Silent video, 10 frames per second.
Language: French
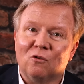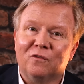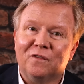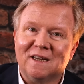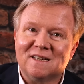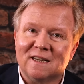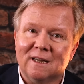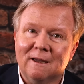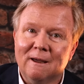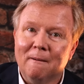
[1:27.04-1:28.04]
sont
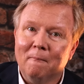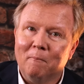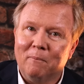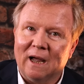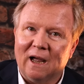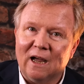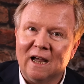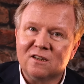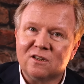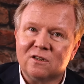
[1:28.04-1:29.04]
fixées par
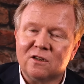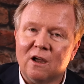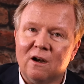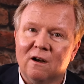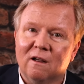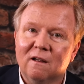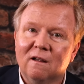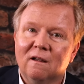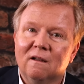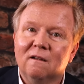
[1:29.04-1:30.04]
un seul
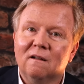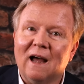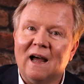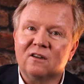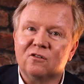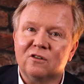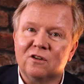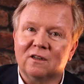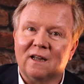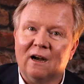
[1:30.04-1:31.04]
axe
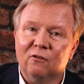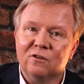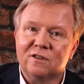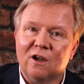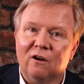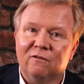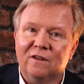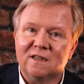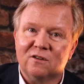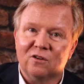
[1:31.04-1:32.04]
central, une seule
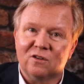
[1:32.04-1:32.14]
vis